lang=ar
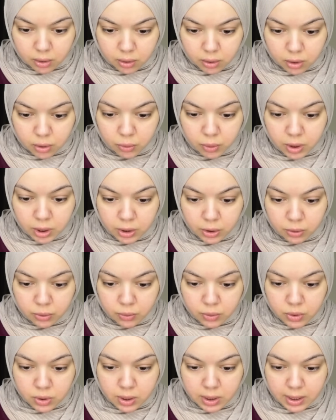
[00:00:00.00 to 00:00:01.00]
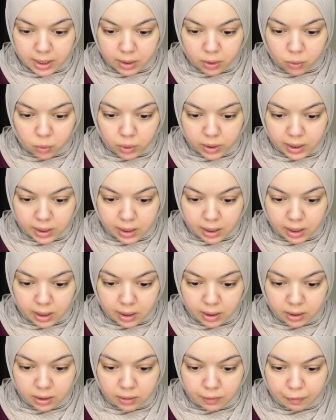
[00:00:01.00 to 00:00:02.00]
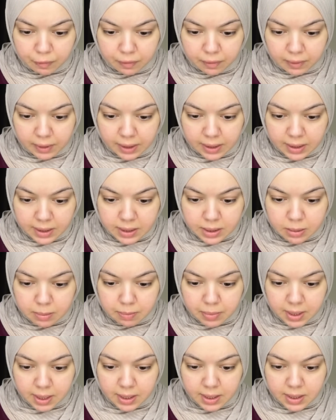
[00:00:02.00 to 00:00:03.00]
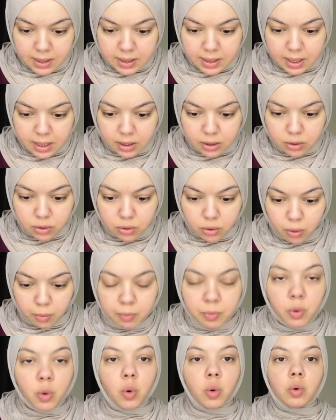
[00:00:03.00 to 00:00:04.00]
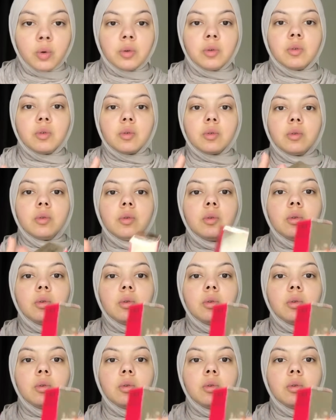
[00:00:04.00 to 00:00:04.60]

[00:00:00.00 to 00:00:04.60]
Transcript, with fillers: دول يوز ليكويد لايت فيس بيس اند توب كوت